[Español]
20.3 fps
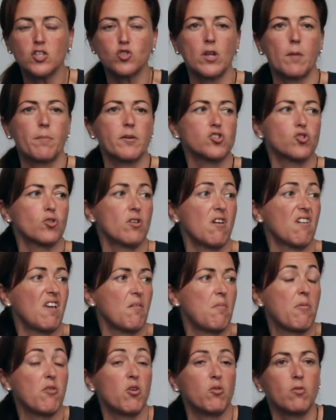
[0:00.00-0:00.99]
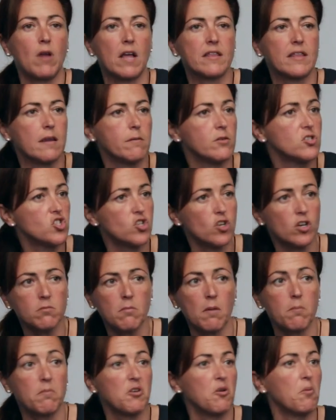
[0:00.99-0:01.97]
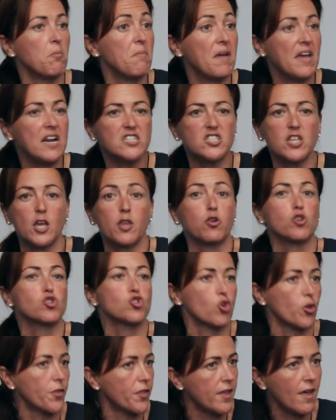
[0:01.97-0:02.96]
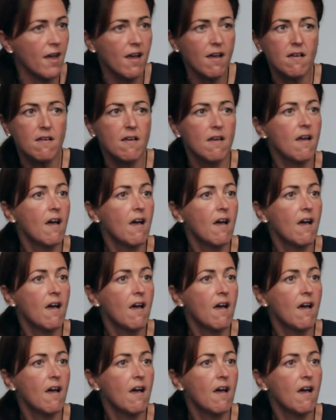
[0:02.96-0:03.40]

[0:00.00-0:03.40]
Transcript: es una persona que me vio en una televisión, me envió un mail, se hizo socia,